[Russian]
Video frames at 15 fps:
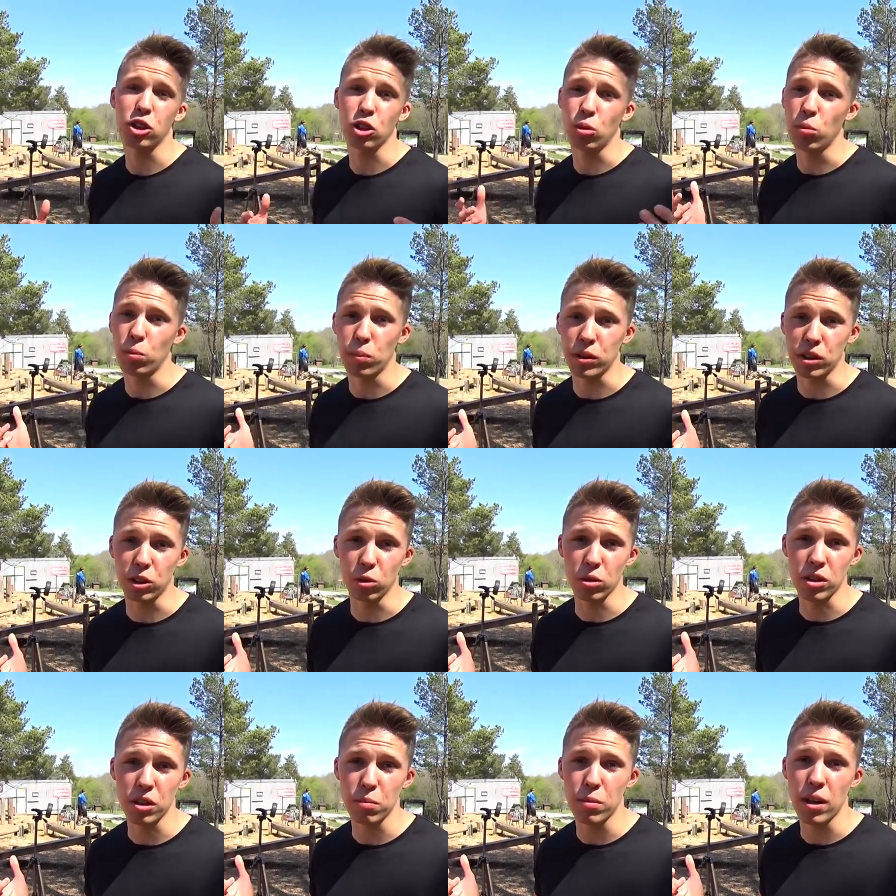чтобы подтянуть
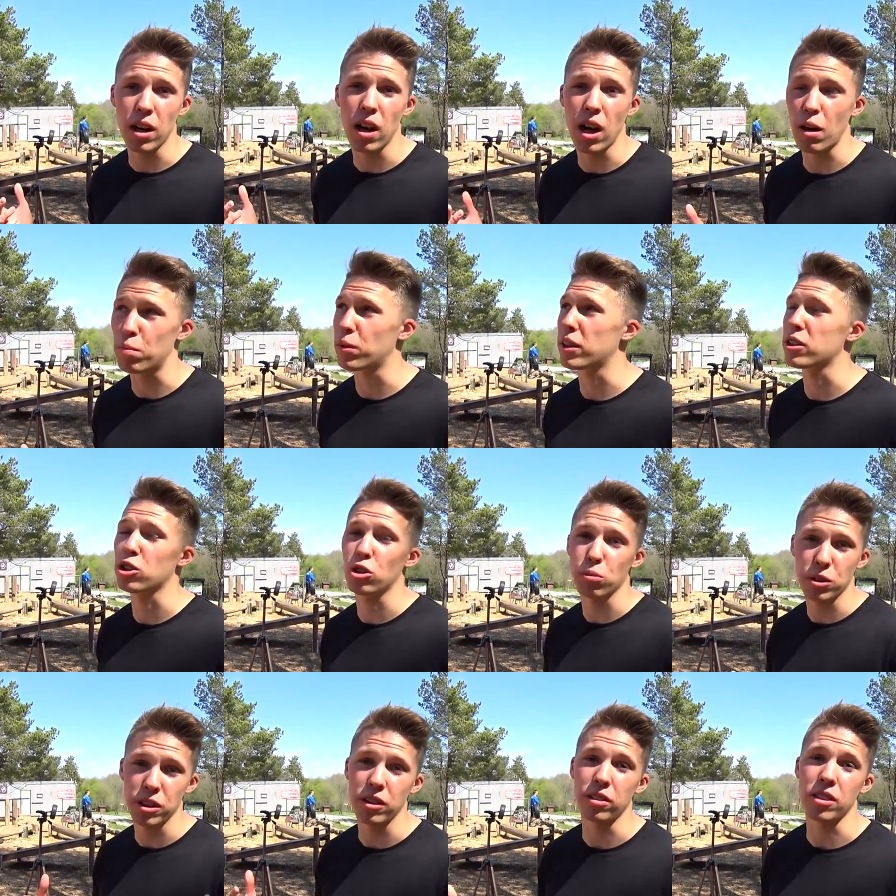себя, а пресс, чтобы
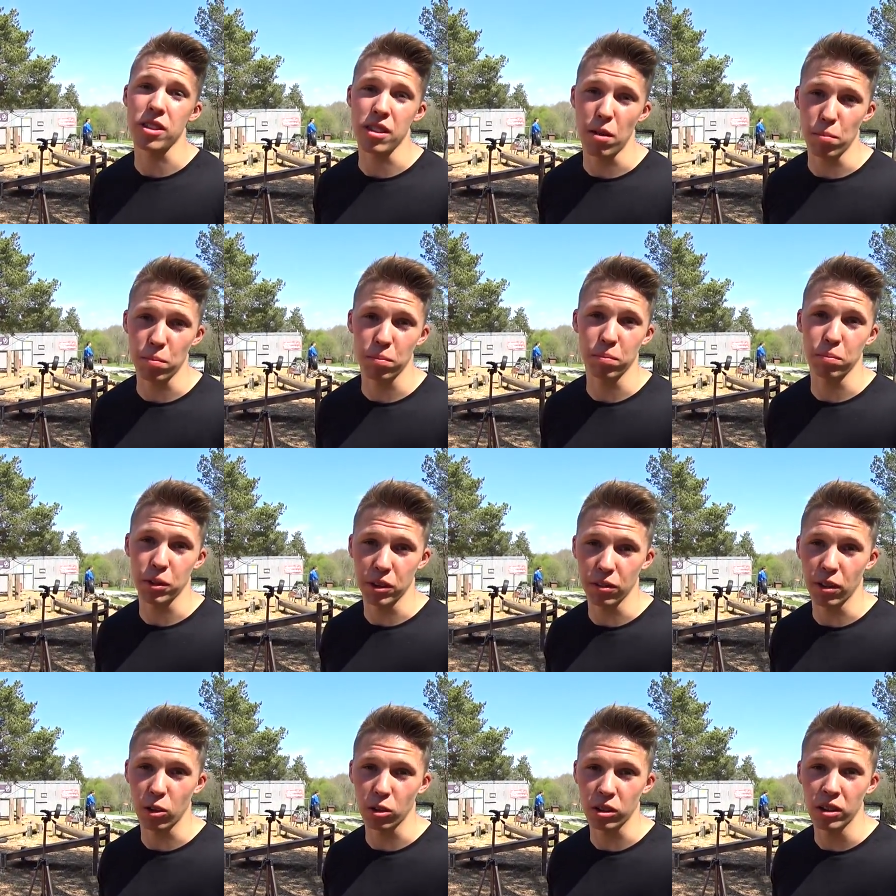сделать сам
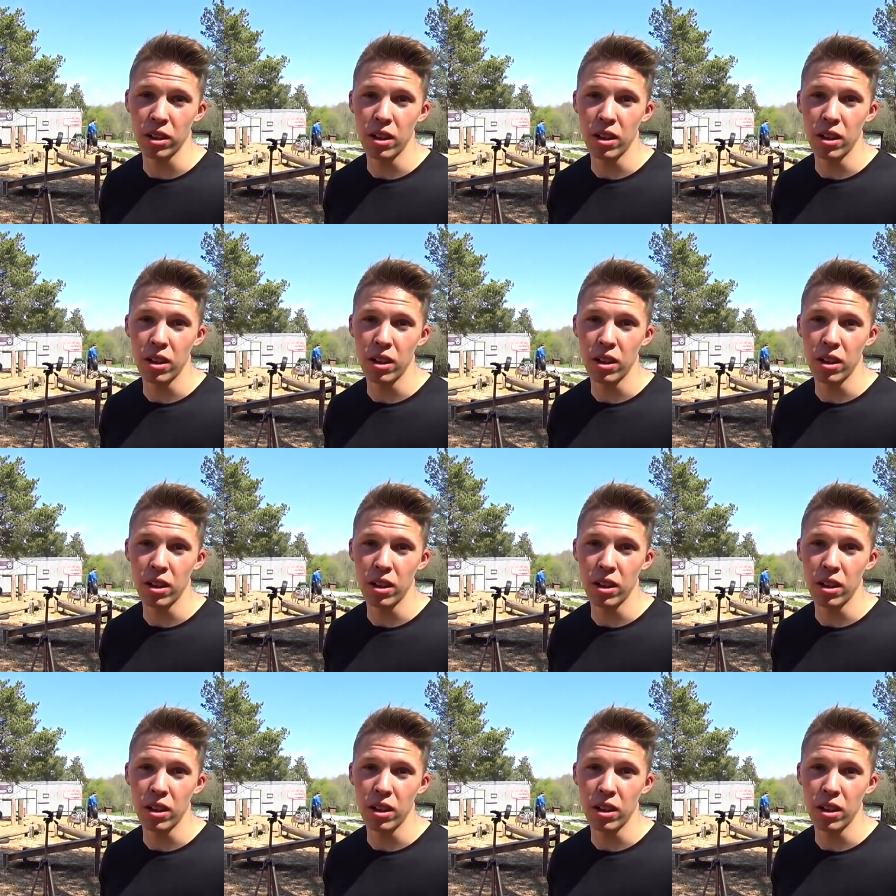переворот.